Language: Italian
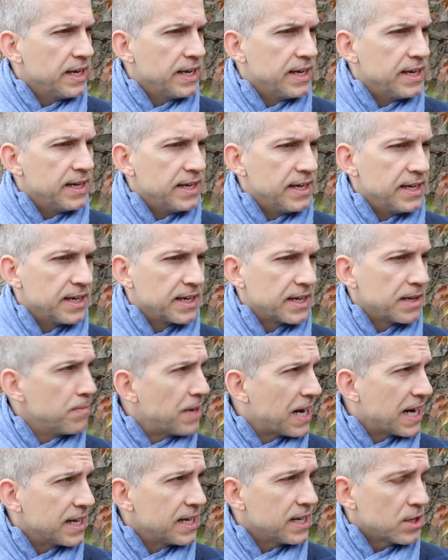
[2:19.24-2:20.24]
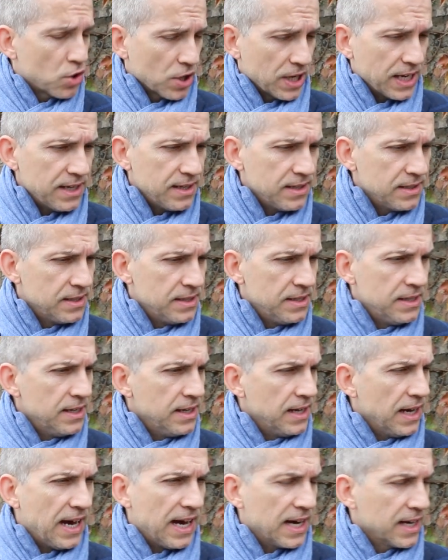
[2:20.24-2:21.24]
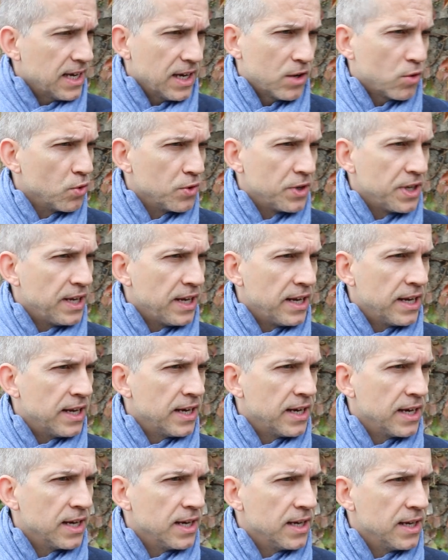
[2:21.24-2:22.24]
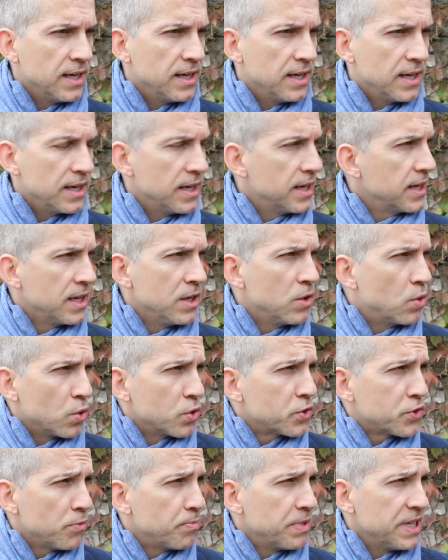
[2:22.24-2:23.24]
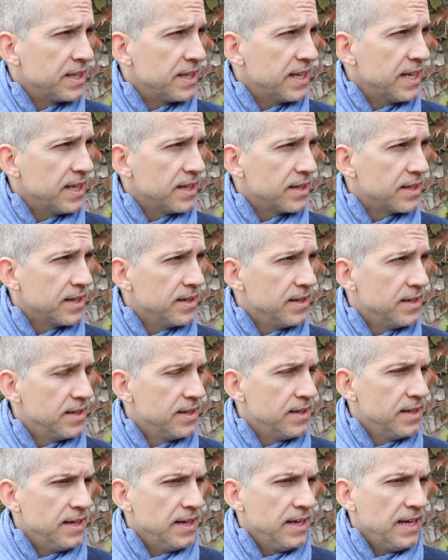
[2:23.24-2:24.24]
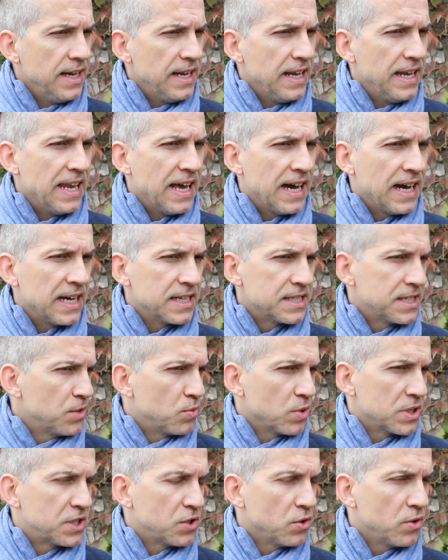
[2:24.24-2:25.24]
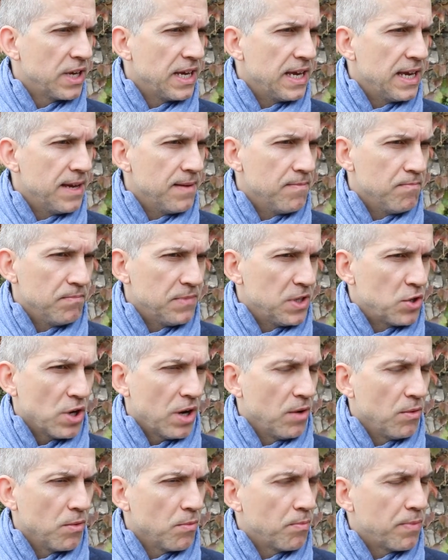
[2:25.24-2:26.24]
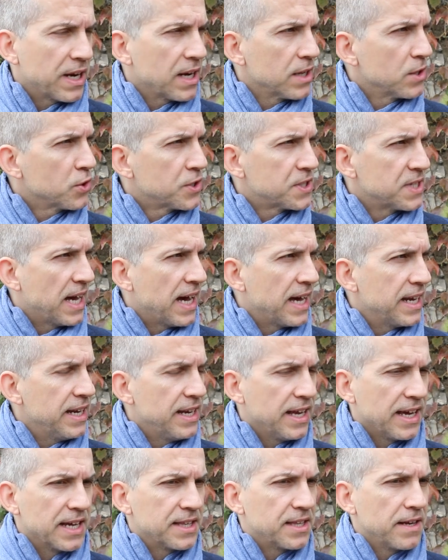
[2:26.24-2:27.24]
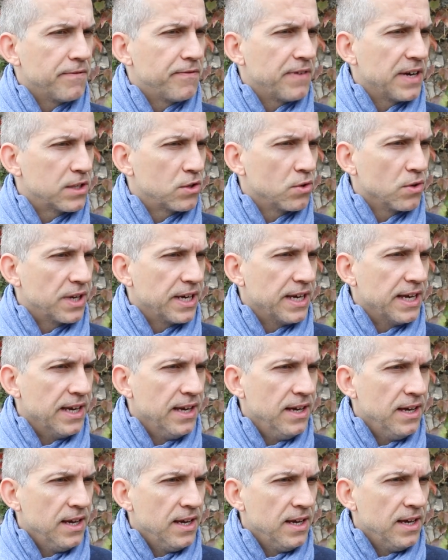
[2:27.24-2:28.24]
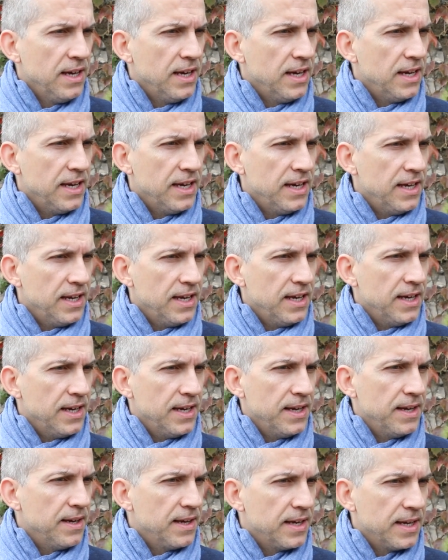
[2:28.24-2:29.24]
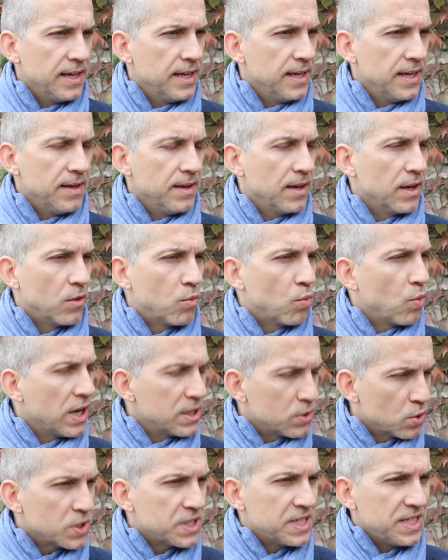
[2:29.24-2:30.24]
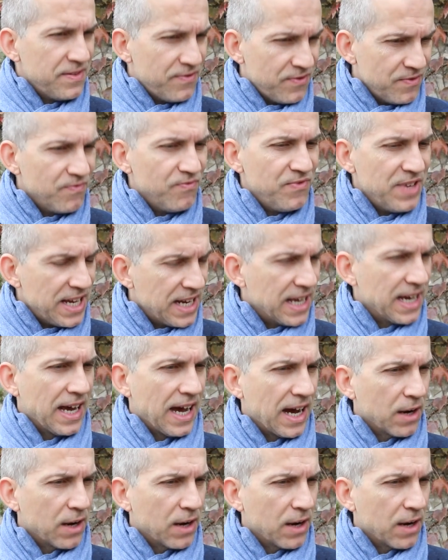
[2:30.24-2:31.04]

eh, rimane, c'è, cioè anche con il eh, rincorso pendente. La situazione diciamo, paradossale è legata al fatto che eh, quando si viene